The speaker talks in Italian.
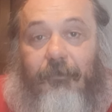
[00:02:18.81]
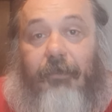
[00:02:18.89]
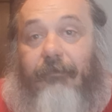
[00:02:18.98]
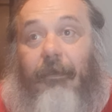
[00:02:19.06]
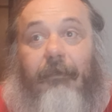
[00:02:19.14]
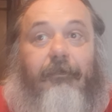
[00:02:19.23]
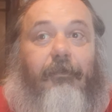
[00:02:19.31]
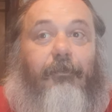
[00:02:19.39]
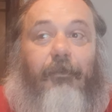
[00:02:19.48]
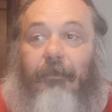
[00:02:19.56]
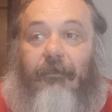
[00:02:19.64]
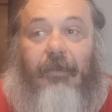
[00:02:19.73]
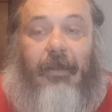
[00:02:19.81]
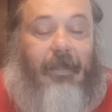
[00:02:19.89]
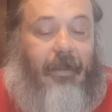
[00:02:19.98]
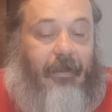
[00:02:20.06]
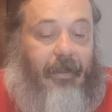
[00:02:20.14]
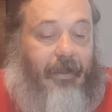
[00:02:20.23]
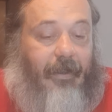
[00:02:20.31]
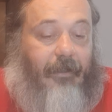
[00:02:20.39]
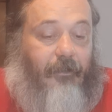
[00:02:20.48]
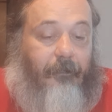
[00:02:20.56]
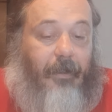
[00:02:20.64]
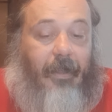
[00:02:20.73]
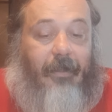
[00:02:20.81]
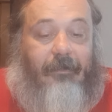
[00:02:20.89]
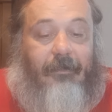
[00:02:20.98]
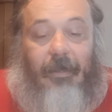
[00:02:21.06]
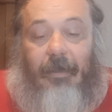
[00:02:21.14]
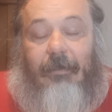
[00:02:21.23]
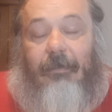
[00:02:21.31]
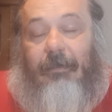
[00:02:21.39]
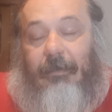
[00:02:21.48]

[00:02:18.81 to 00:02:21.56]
Cioè, se uno vuole fare carriera come Nesta,